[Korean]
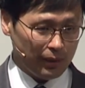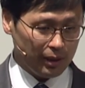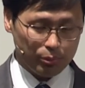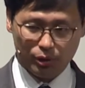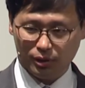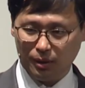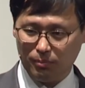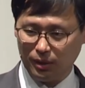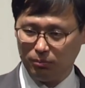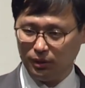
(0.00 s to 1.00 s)
말이 붙었단
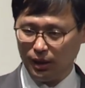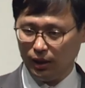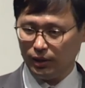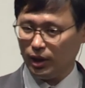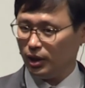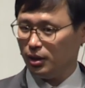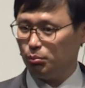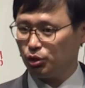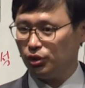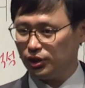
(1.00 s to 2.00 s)
말입니다. 이게
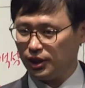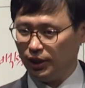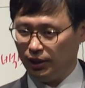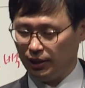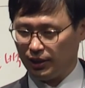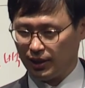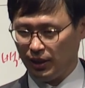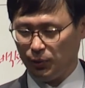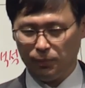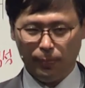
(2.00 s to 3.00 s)
무슨 뜻일까요?